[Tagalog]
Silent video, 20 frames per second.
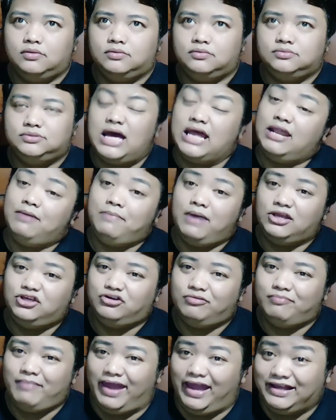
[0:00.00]
Sana
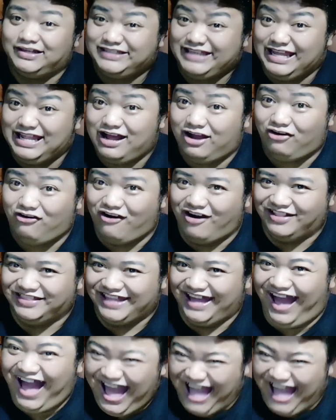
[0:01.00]
medyo maiksi ng konti. Ah!